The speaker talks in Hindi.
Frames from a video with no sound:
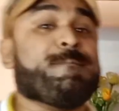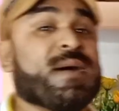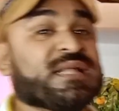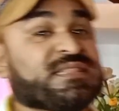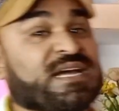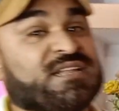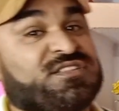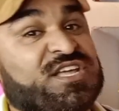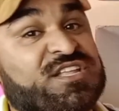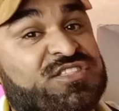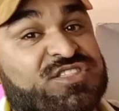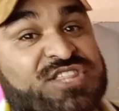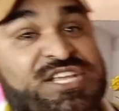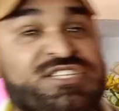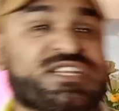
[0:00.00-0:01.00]
अब बात करते
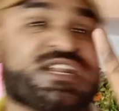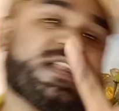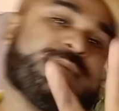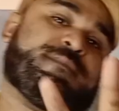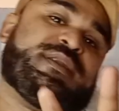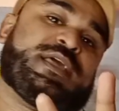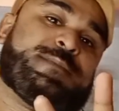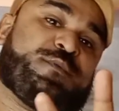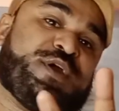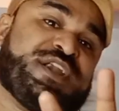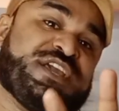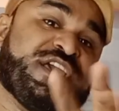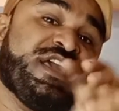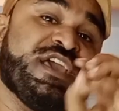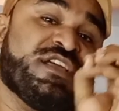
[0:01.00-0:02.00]
हैं तीसरे नंबर के
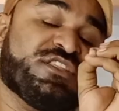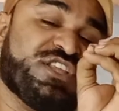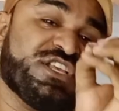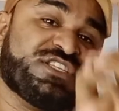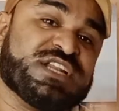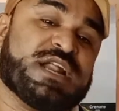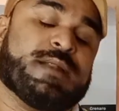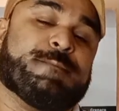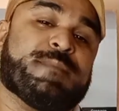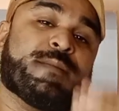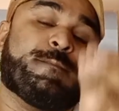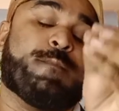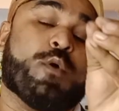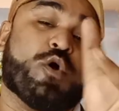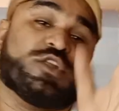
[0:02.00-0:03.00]
पॉइंट की तीसरा नंबर